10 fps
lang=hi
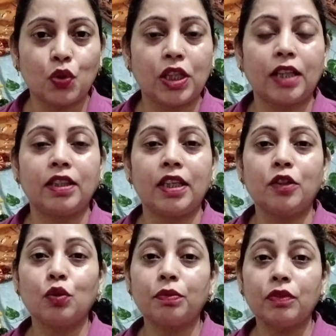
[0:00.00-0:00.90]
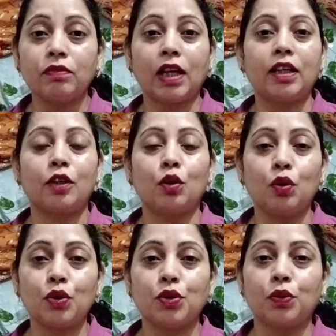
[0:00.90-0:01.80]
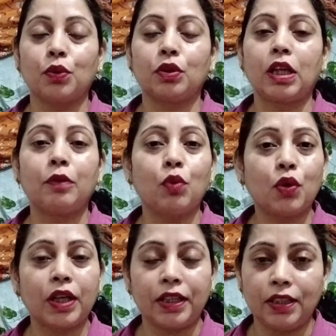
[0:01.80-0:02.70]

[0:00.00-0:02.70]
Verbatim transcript: हो जाती है यूथफुल वाला ग्लो जो होता है वो